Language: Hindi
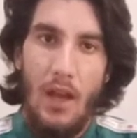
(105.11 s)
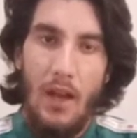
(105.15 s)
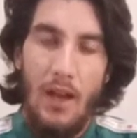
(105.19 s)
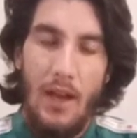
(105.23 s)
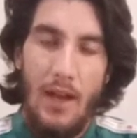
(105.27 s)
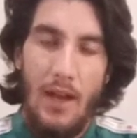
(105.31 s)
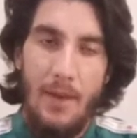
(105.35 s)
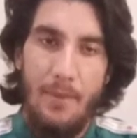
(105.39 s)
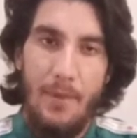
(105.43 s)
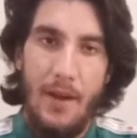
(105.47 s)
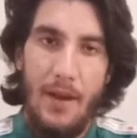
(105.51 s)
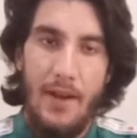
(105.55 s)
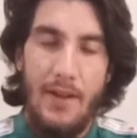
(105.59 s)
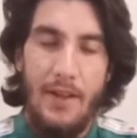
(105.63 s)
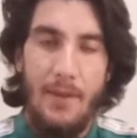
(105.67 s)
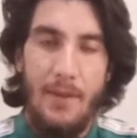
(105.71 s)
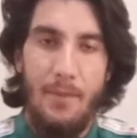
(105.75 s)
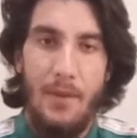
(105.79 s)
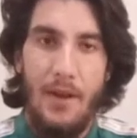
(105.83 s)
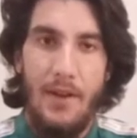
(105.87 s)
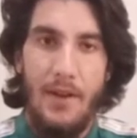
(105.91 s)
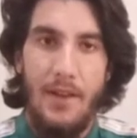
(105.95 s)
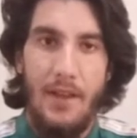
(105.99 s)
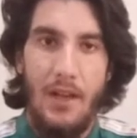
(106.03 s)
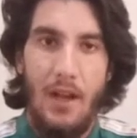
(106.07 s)
घर बैठे
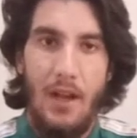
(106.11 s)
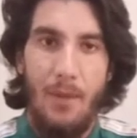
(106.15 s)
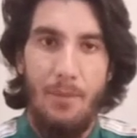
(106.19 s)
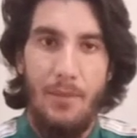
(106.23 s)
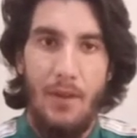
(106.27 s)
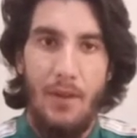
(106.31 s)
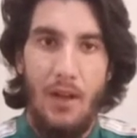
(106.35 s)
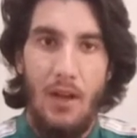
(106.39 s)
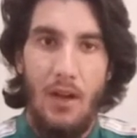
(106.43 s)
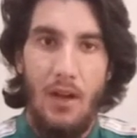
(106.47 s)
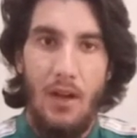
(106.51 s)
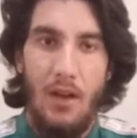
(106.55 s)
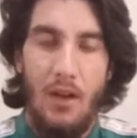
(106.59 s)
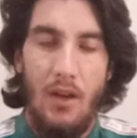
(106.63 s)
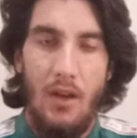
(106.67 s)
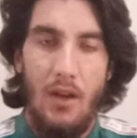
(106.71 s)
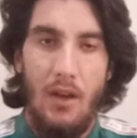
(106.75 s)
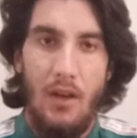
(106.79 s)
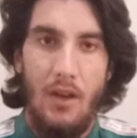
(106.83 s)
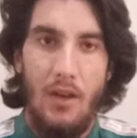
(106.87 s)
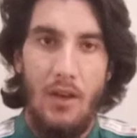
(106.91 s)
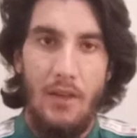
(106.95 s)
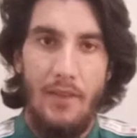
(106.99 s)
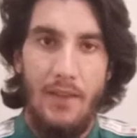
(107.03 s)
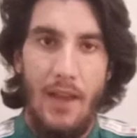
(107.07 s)
बैठे
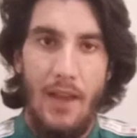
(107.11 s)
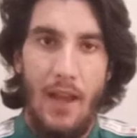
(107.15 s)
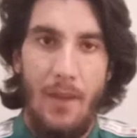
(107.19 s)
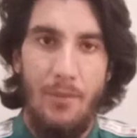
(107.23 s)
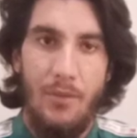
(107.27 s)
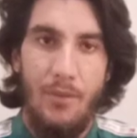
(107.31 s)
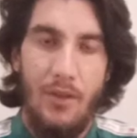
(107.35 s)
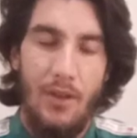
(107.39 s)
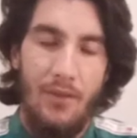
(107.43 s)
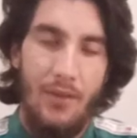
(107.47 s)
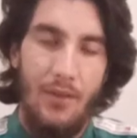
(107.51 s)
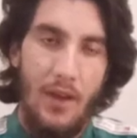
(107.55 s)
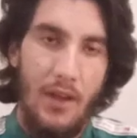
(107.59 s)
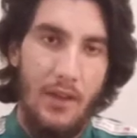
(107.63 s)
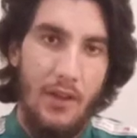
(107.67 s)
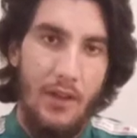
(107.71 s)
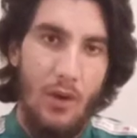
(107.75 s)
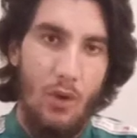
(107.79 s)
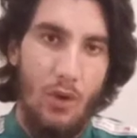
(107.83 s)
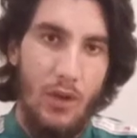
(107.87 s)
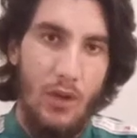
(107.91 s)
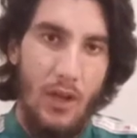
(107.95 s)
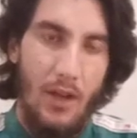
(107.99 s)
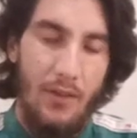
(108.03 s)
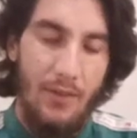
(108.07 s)
अपना इस ऐप से फ़ायदा
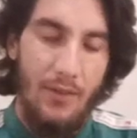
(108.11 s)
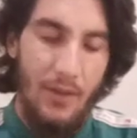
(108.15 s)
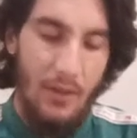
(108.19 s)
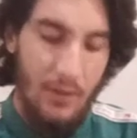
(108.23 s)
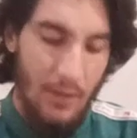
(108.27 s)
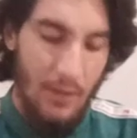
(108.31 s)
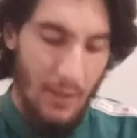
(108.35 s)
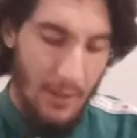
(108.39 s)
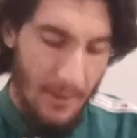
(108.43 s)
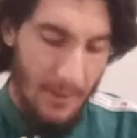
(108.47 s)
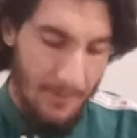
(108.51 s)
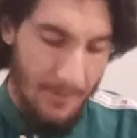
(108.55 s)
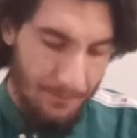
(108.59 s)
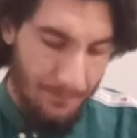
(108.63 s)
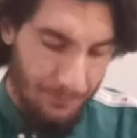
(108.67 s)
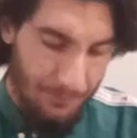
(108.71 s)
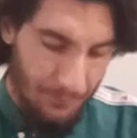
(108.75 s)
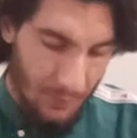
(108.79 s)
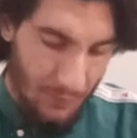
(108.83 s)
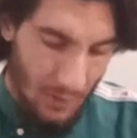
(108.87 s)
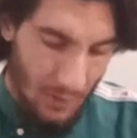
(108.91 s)
उठा सकते हैं